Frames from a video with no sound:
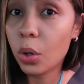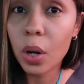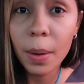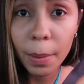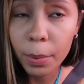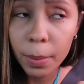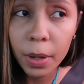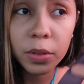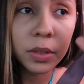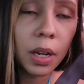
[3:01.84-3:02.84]
No la había
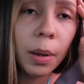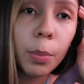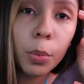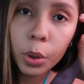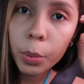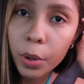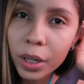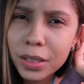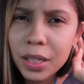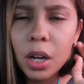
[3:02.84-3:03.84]
probado, estaba muy
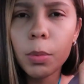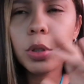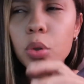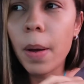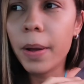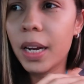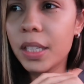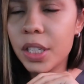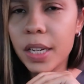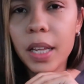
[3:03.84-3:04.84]
buena. Estaba como suave.
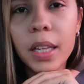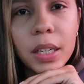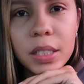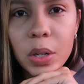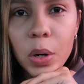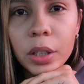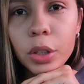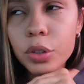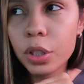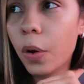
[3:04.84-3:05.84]
La chica del
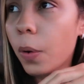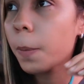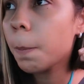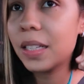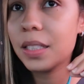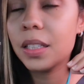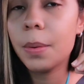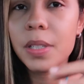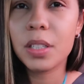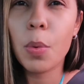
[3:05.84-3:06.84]
restaurante nos dijo que esas
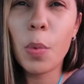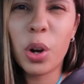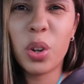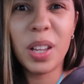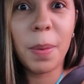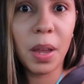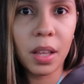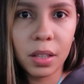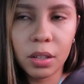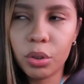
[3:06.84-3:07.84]
cervezas como que no te
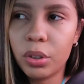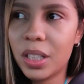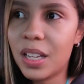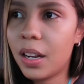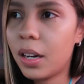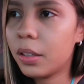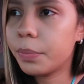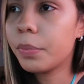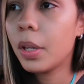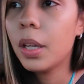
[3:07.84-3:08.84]
avientan, no te llenan.
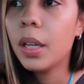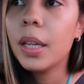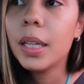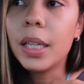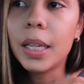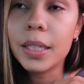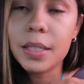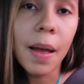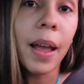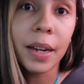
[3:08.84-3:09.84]
Y que
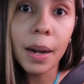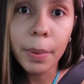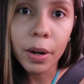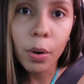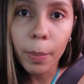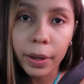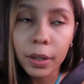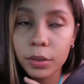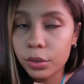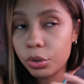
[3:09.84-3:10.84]
estaba genial para
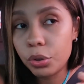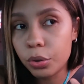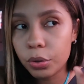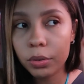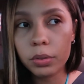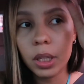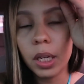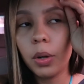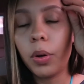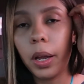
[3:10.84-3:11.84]
comer. Entonces yo
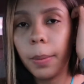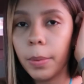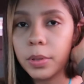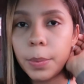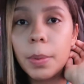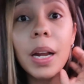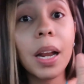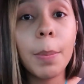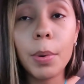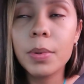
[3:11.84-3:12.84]
dije, ok, vamos a
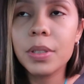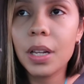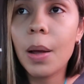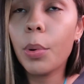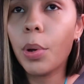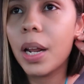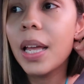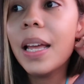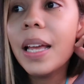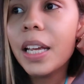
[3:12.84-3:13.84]
probarla. La promesa estaba muy buena.
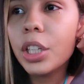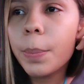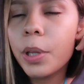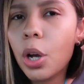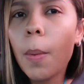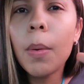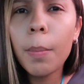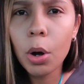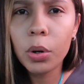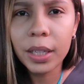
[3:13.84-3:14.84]
Y yo pedí como
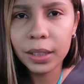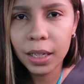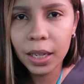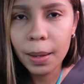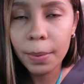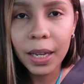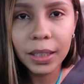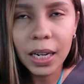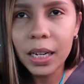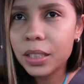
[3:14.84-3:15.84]
un bowl que tenía
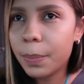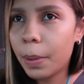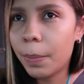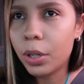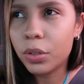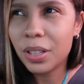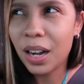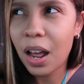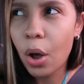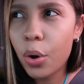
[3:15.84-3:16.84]
vegetales, pepino,
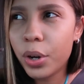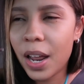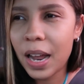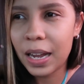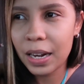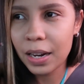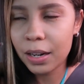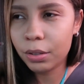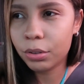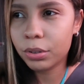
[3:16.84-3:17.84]
zanahoria,
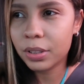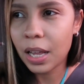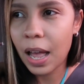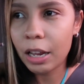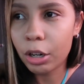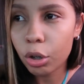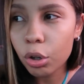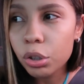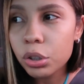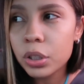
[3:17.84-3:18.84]
granos,
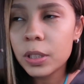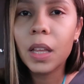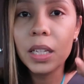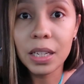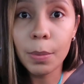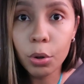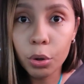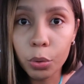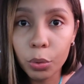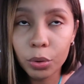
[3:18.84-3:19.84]
arroz y
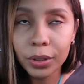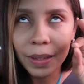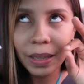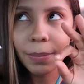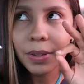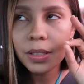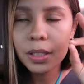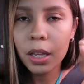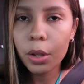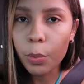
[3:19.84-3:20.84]
salmón crudo. Estaba
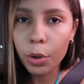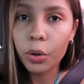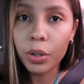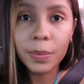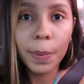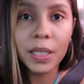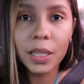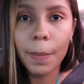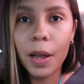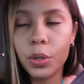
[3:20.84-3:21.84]
demasiado bueno con
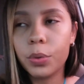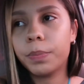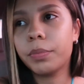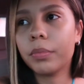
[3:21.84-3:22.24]
spicy mayo.